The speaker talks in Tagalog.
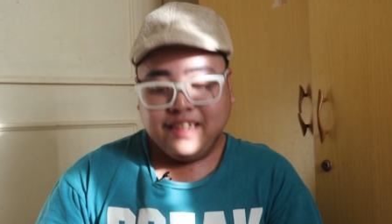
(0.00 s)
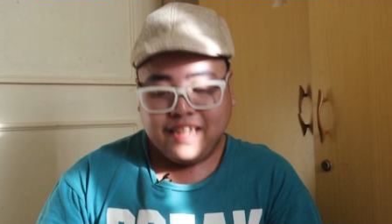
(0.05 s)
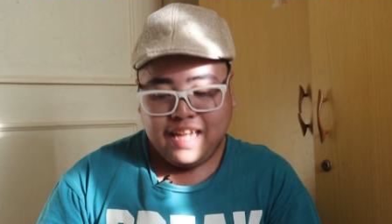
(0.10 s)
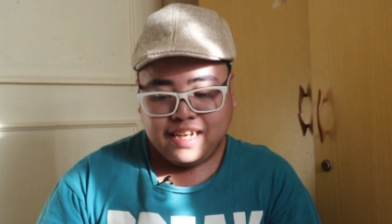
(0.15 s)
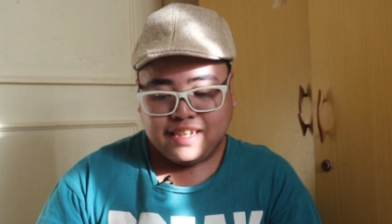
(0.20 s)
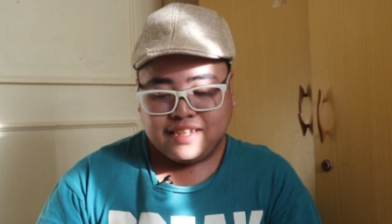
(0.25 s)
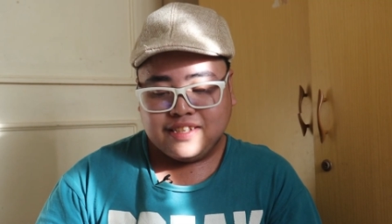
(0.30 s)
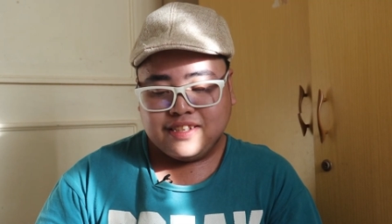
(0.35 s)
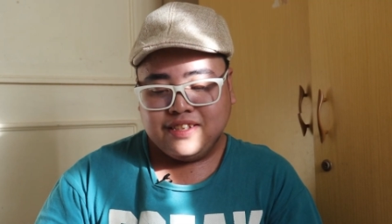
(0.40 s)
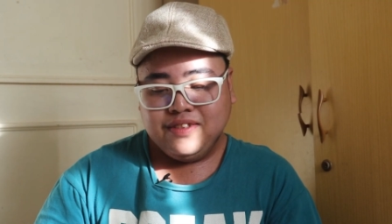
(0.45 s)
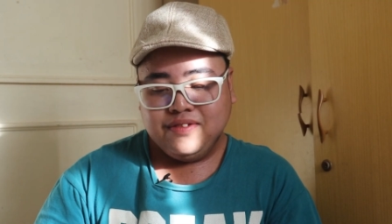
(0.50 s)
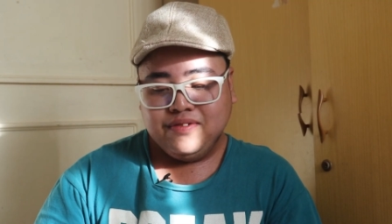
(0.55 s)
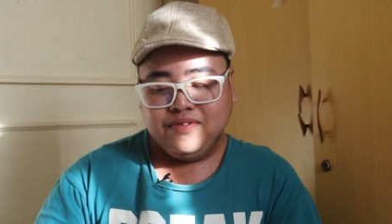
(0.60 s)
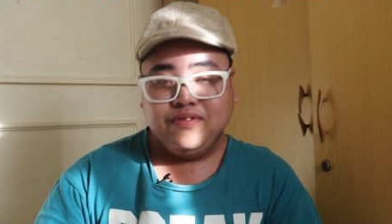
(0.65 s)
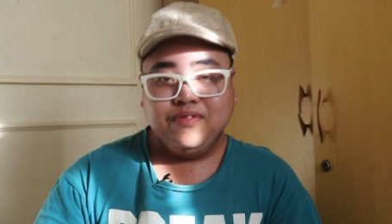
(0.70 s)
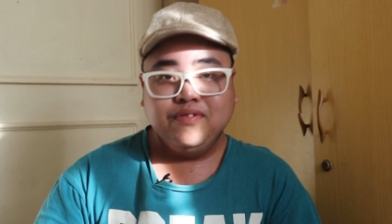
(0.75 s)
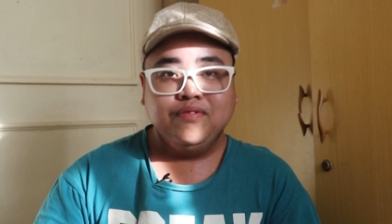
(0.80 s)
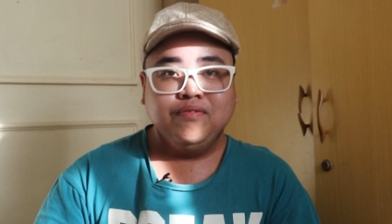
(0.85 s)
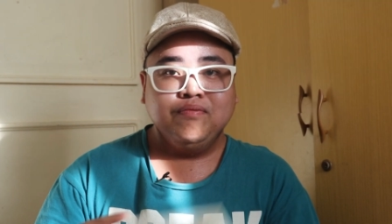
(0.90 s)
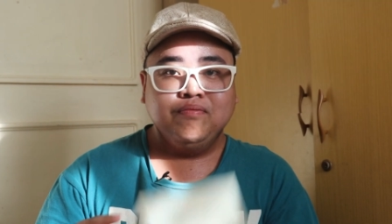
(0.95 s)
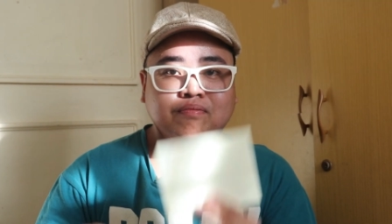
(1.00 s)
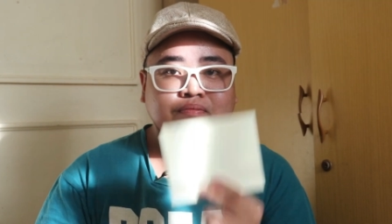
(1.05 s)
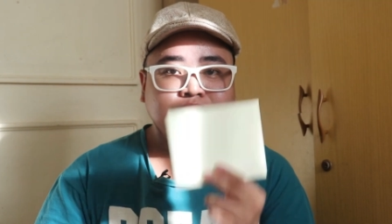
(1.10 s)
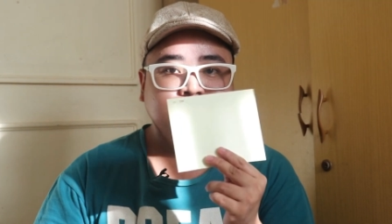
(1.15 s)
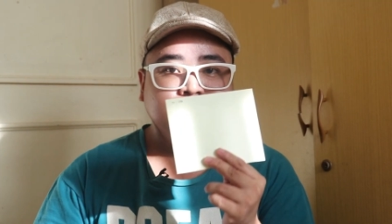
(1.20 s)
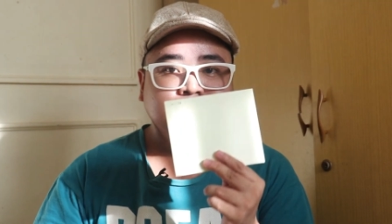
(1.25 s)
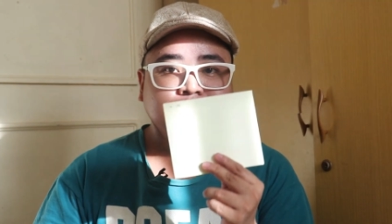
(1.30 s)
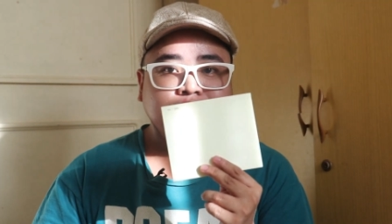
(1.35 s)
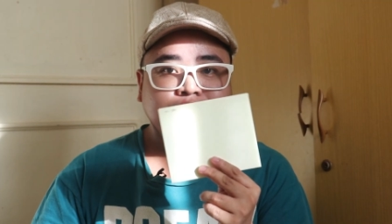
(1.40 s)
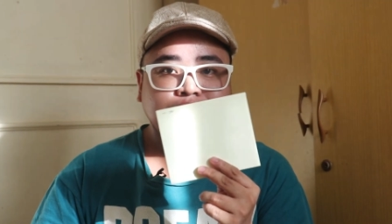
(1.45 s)
Next,
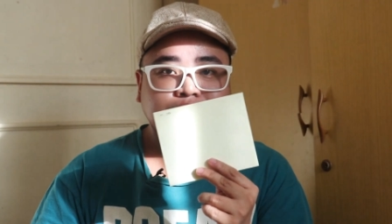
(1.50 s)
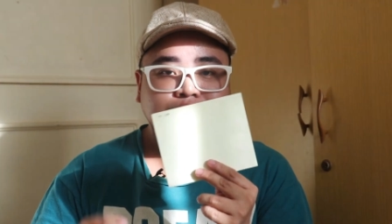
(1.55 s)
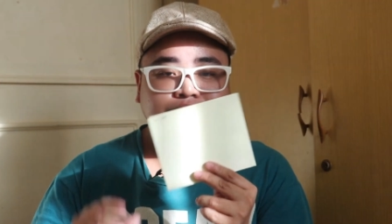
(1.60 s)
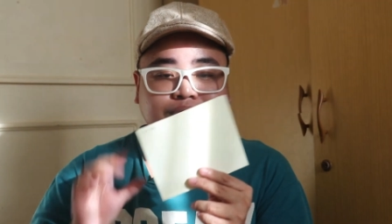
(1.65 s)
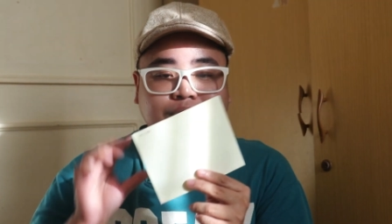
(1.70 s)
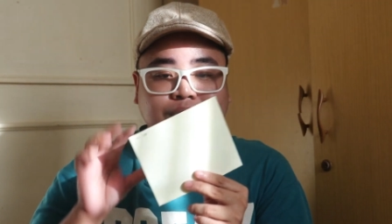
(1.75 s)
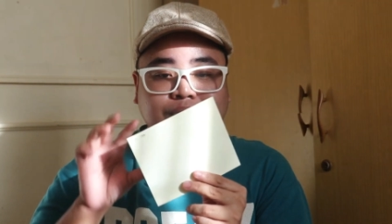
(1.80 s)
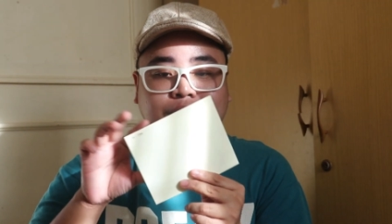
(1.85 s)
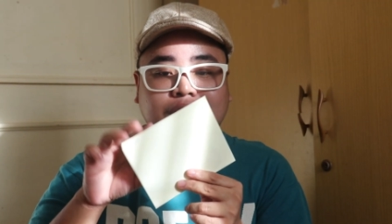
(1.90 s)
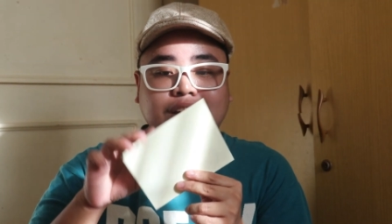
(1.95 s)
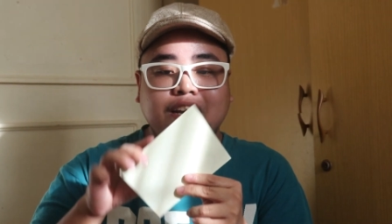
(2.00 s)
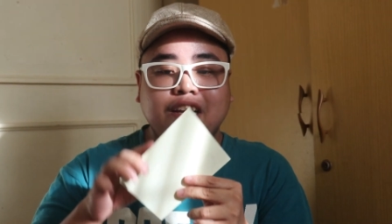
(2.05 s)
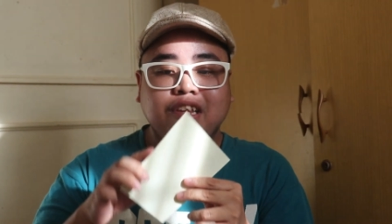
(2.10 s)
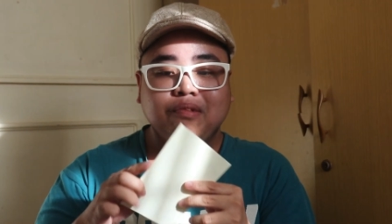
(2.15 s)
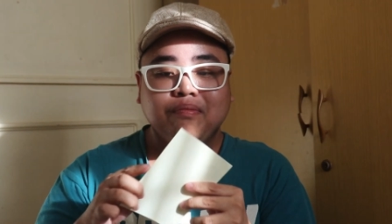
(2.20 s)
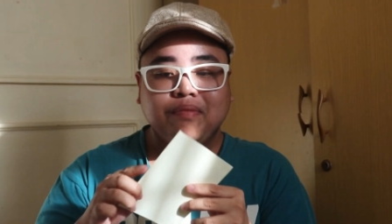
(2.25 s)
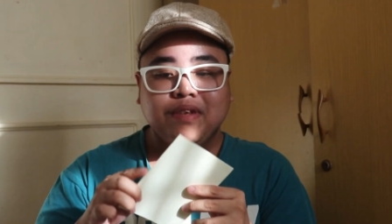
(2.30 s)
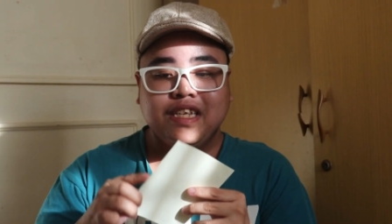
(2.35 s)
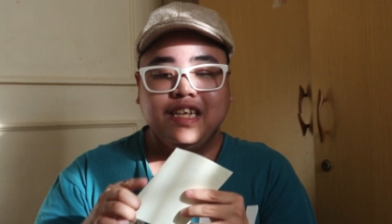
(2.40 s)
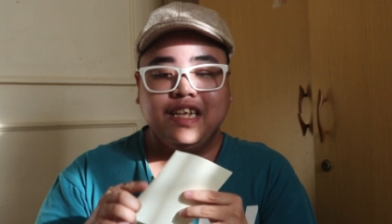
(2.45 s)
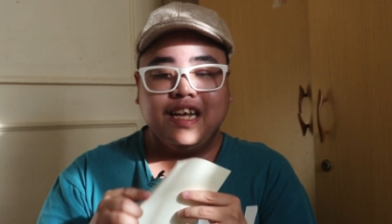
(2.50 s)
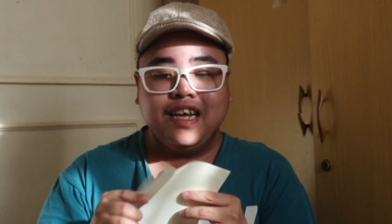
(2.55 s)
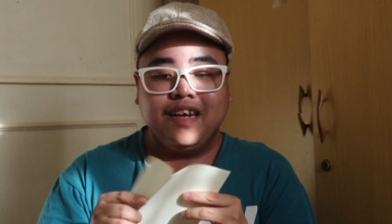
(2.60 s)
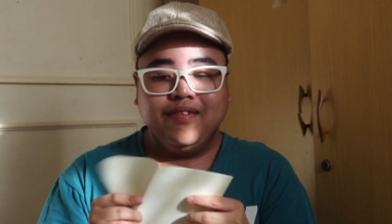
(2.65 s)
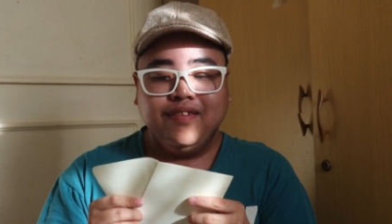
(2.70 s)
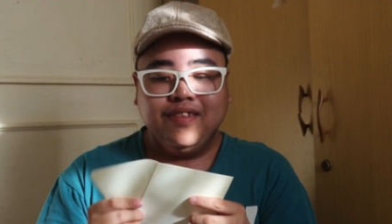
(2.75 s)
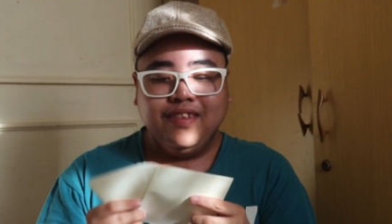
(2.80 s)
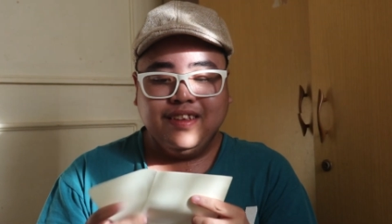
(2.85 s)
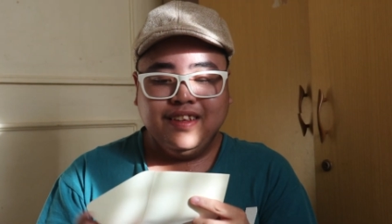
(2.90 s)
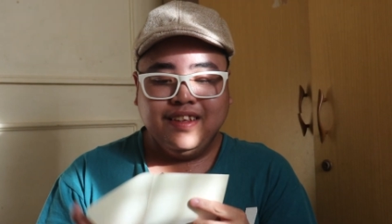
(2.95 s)
may paganito pa
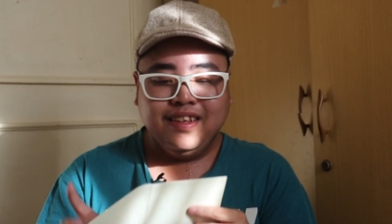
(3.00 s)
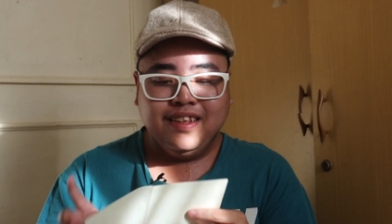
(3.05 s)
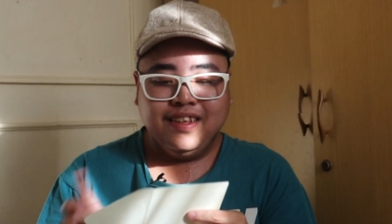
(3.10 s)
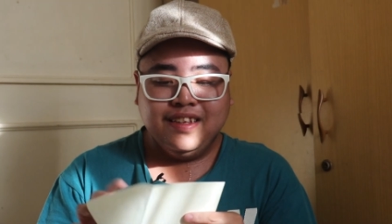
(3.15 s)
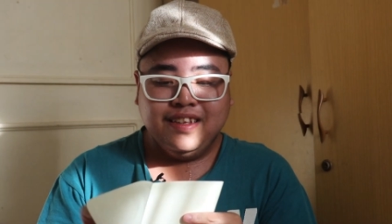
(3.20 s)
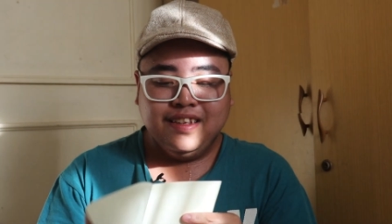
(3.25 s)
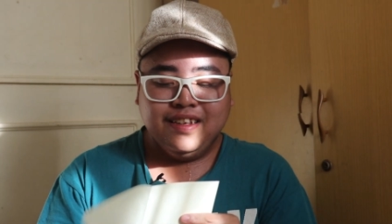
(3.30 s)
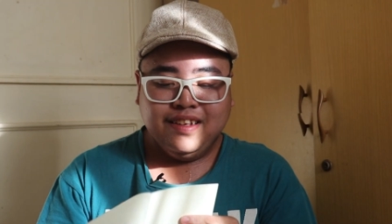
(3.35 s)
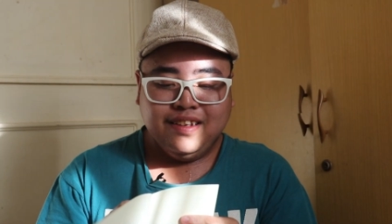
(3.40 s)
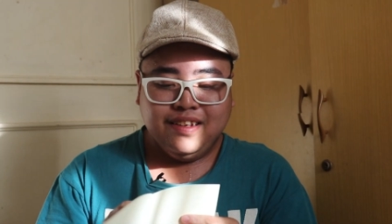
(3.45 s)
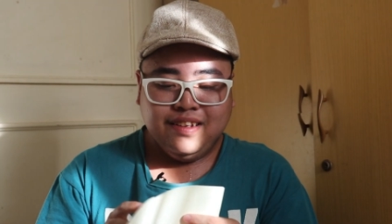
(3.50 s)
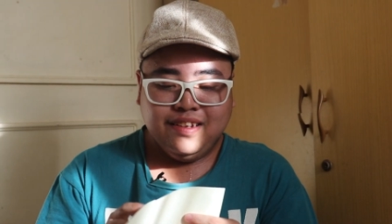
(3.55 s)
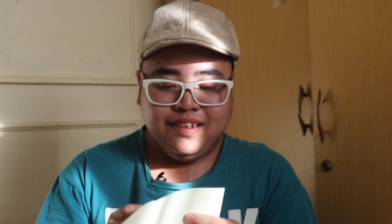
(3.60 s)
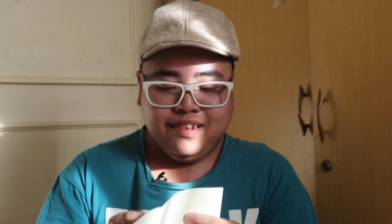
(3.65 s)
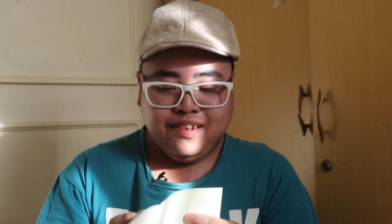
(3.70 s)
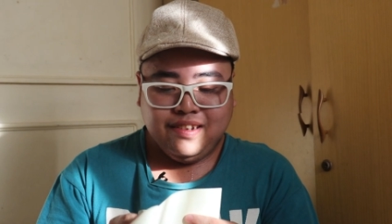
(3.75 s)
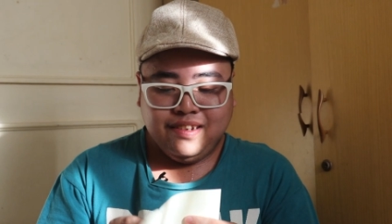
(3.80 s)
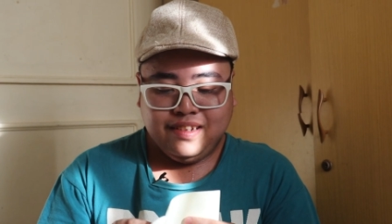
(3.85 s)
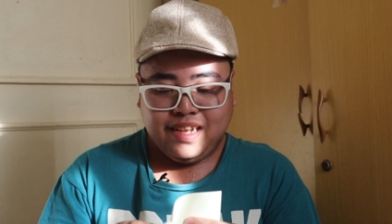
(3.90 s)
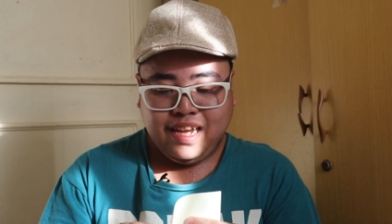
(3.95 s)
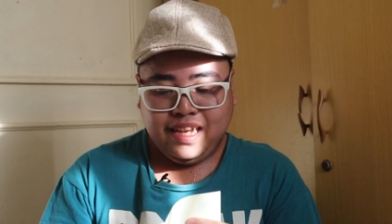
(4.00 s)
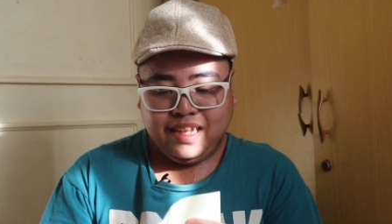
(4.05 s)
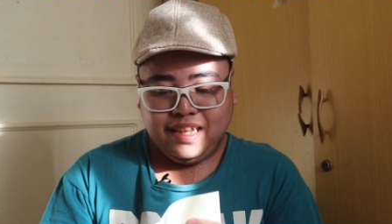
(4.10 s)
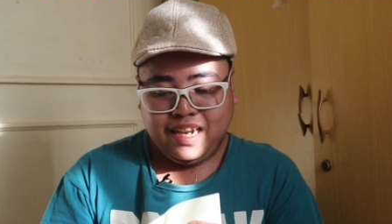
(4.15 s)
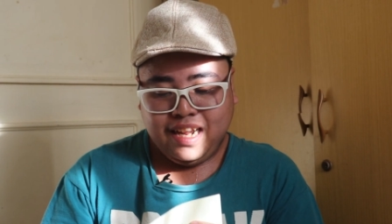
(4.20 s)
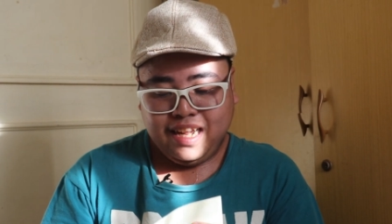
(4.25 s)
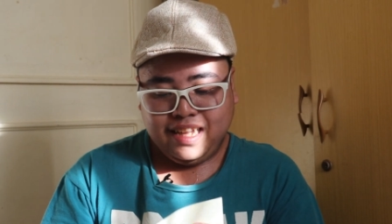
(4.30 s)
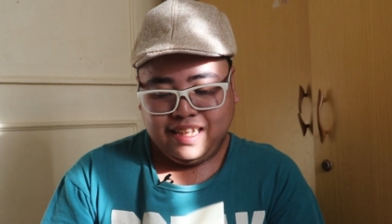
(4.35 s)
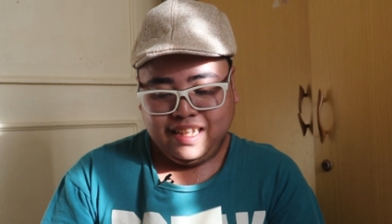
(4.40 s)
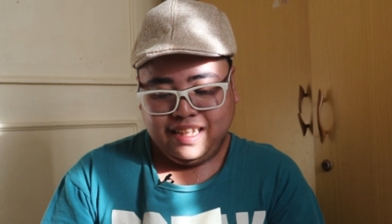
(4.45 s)
sila.
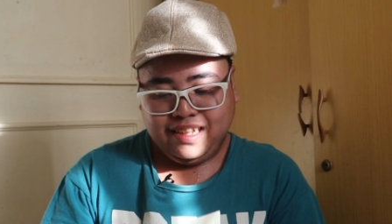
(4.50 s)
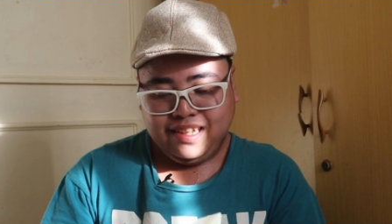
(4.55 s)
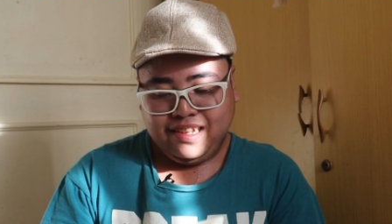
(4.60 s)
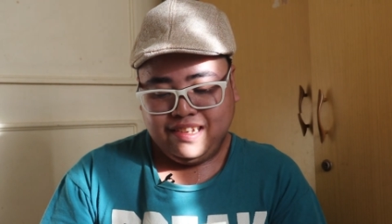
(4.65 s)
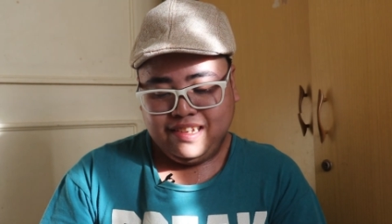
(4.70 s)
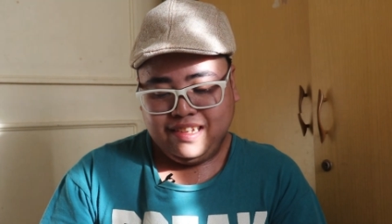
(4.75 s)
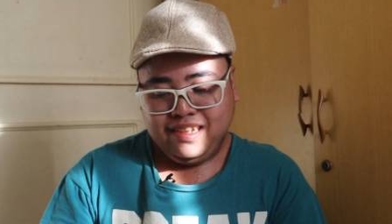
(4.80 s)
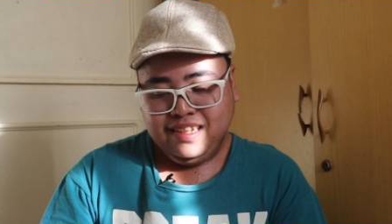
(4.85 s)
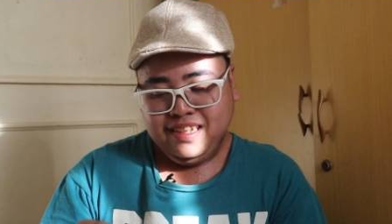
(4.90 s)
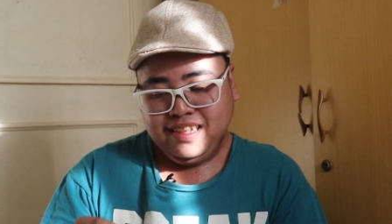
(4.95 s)
Nahin na natin ito.